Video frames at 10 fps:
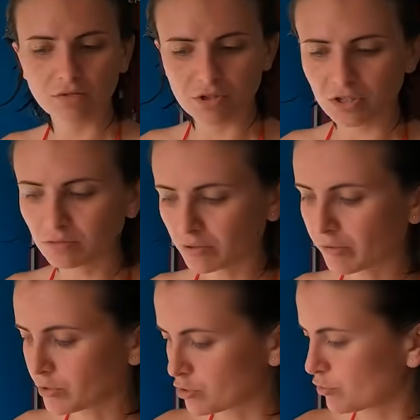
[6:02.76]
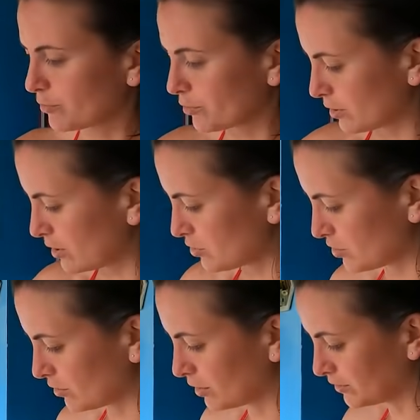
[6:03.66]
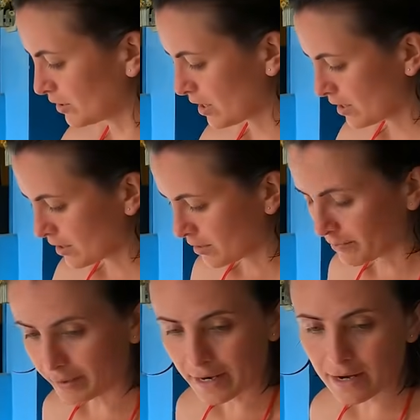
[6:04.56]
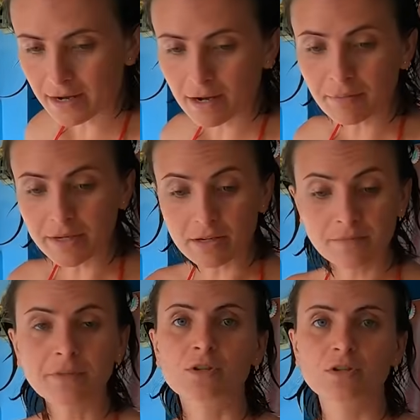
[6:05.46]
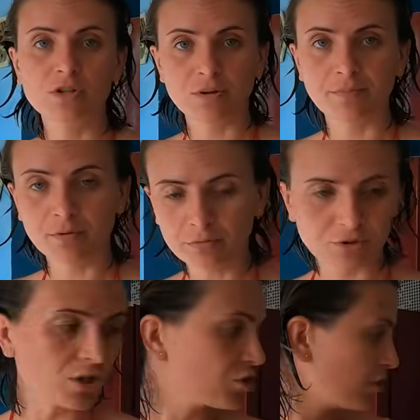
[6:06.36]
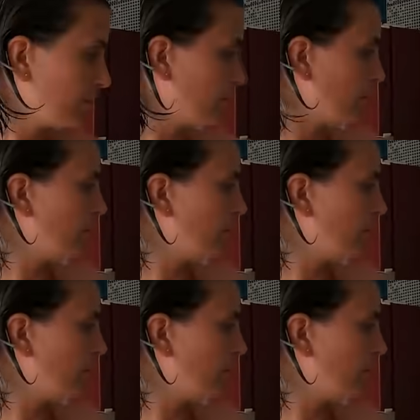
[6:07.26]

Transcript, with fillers: o sanduíche natural que a gente comprou, o queijo, negócio, para amanhã. A gente deixa pronto já, já lavei o